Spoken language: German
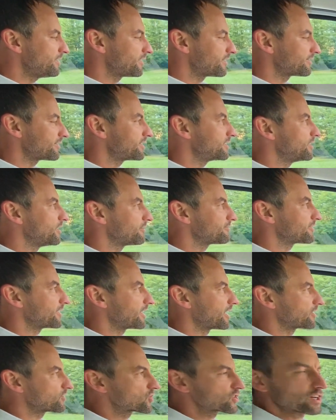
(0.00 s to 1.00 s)
dass ich hier auf der
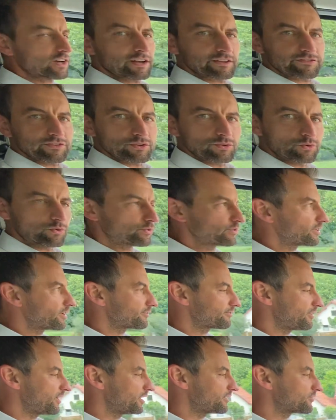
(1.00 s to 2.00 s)
Landstraße nur
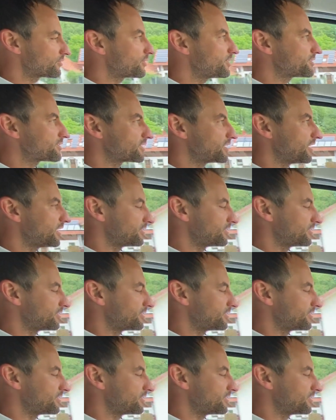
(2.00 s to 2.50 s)
100 fahren sollte,